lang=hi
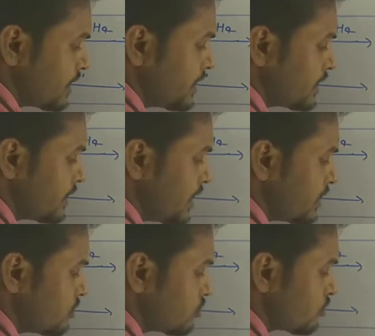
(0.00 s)
जानिए कि
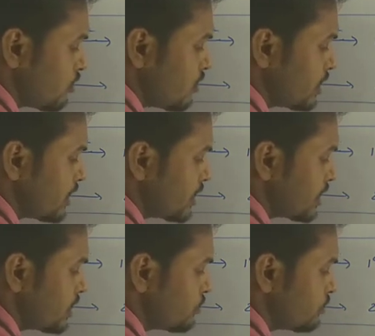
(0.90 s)
ये स्ट्रॉन्ग
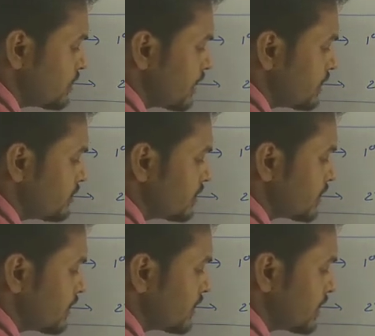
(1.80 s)
रिड्यूसिंग
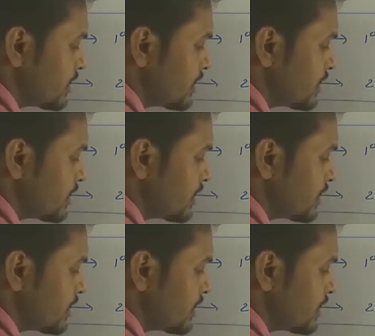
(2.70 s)
एजेंट है